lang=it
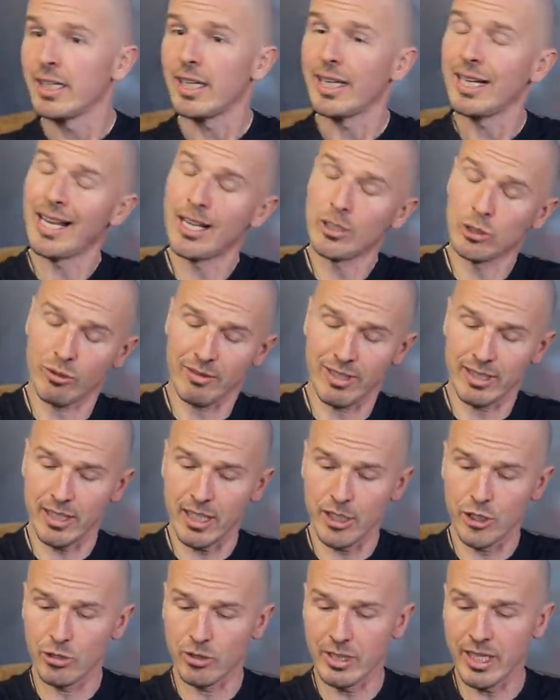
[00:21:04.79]
e l'altro
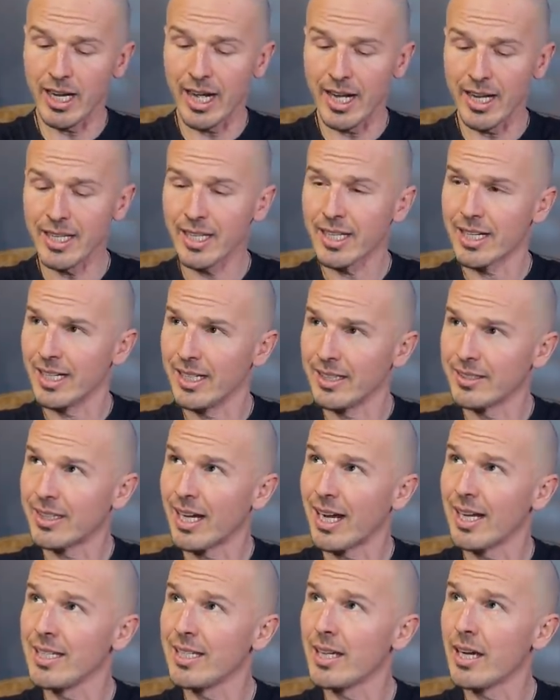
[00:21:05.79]
vantaggio che hai è che
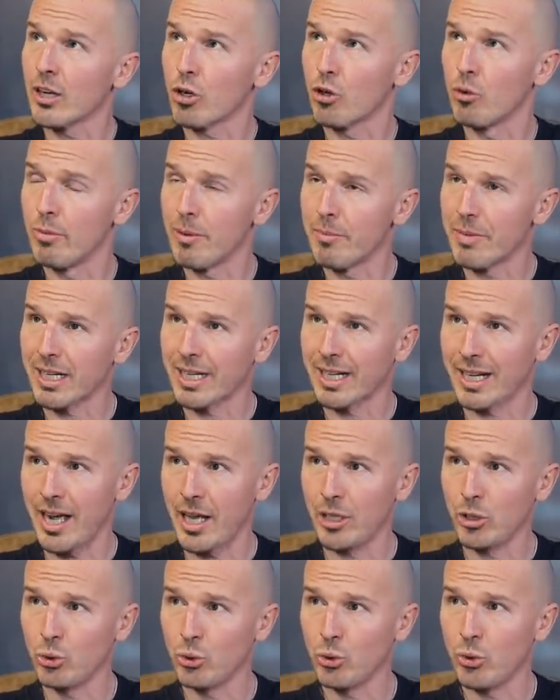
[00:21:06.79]
l'Italia come
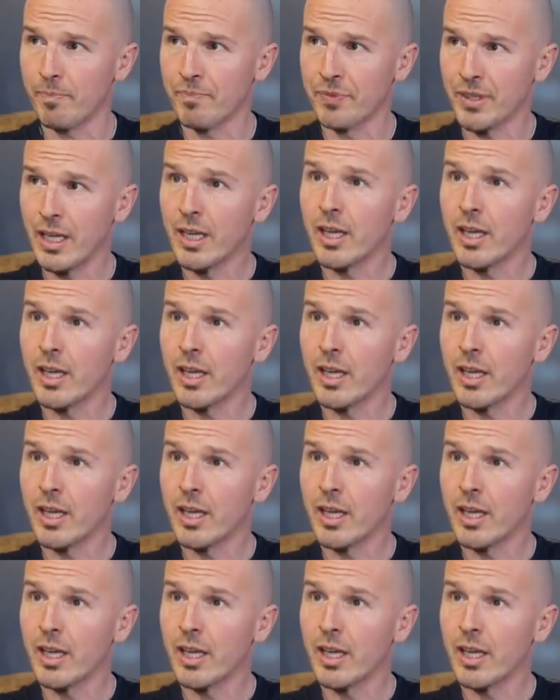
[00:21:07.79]
mercato